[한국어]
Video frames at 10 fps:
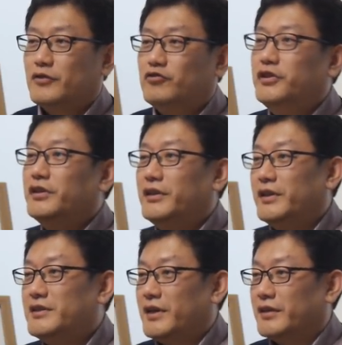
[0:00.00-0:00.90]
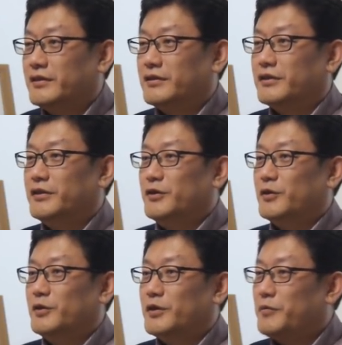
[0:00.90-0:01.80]
구현이 되지 않는
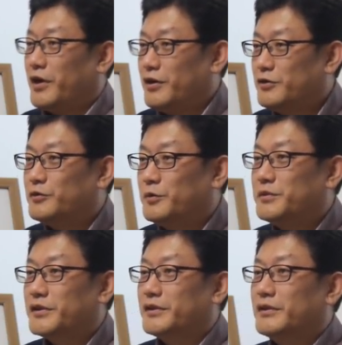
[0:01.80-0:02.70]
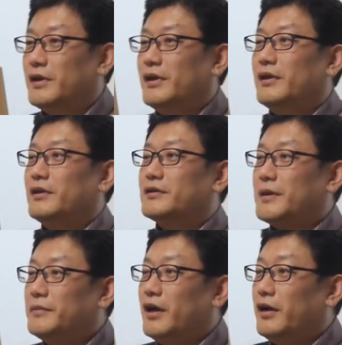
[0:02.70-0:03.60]
거는요. 이렇게 말할 수가 없어요.
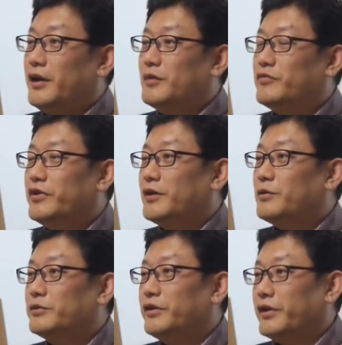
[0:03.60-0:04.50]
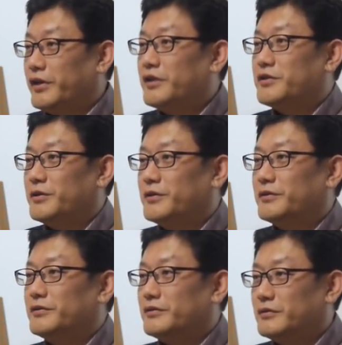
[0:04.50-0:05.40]
참나 안에는 무량공덕이 있겠죠.
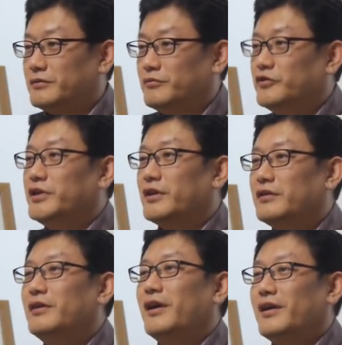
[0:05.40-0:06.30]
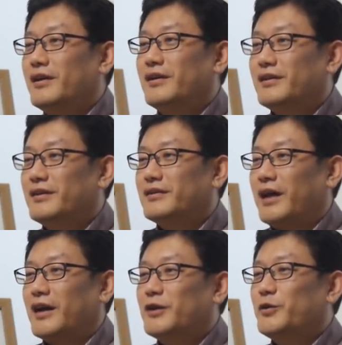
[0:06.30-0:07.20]
문제는
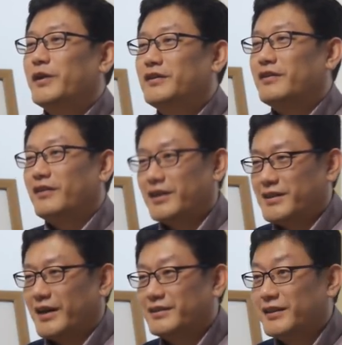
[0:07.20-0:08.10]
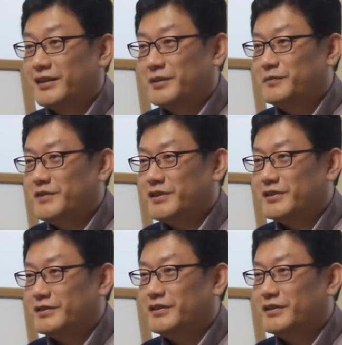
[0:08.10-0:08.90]
나를 통해 드러나지 않는다는 게 문제죠.